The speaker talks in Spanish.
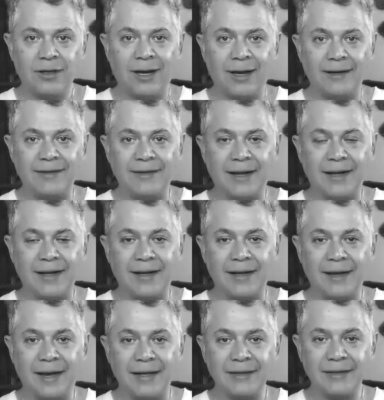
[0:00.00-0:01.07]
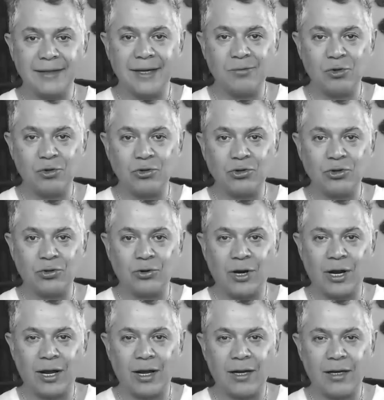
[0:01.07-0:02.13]
La inteligencia
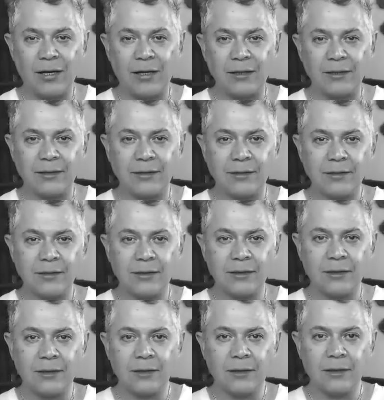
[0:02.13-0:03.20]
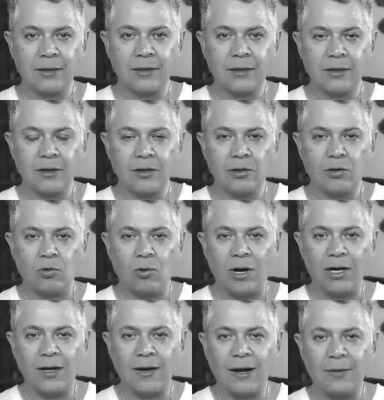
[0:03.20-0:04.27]
emocional es
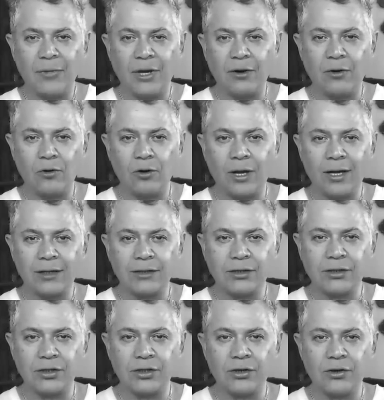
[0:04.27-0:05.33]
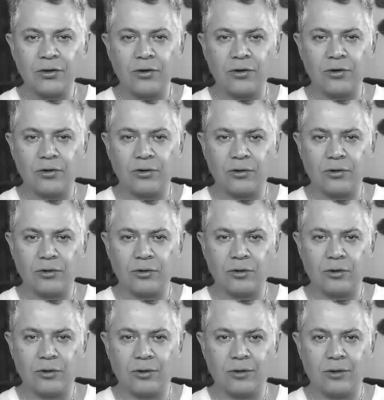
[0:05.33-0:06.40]
cuál es la mejor acción
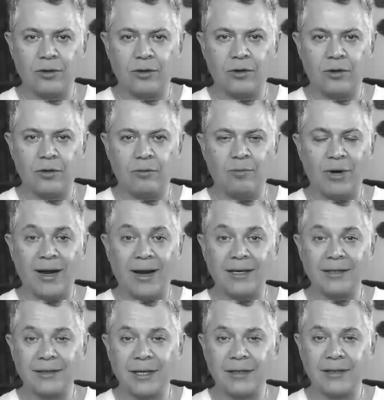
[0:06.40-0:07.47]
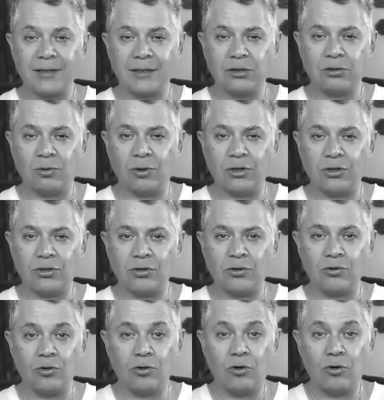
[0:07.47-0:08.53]
para esta
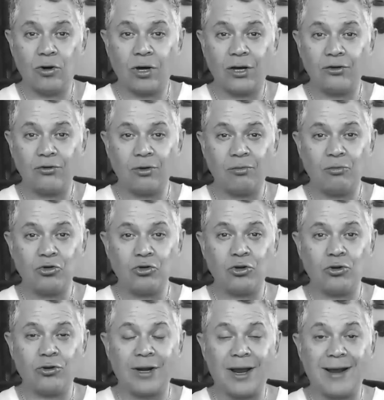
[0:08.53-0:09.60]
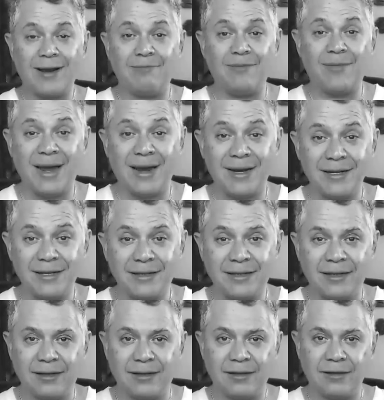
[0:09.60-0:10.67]
situación, no lo que yo
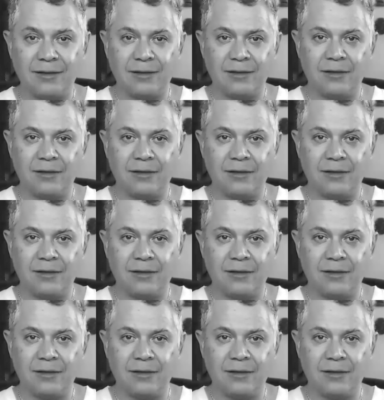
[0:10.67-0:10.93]
emocionalmente